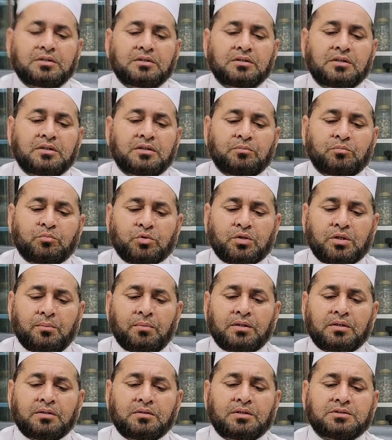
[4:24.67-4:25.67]

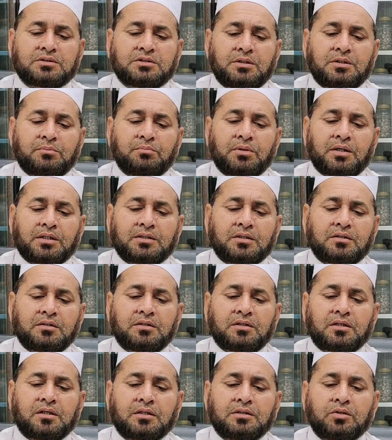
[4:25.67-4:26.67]
मुकम्मल तरतीब बनाते
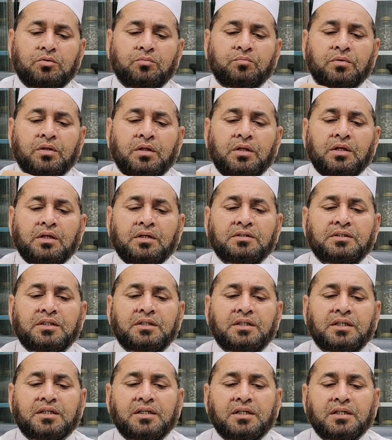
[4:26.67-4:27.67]
दिखाता हूँ ये
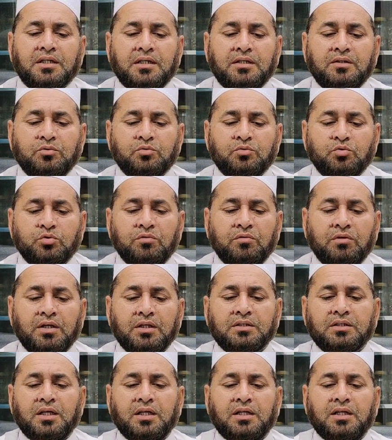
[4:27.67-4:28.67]
देखिएगा धुएँ वाला
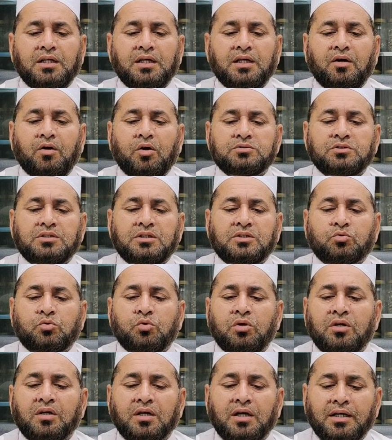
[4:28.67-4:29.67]
तेल है और इसको
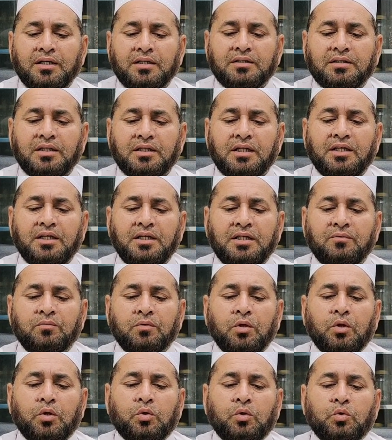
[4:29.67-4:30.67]
लगाते ही
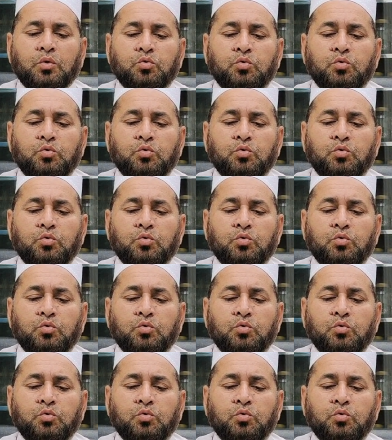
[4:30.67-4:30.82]
धुआँ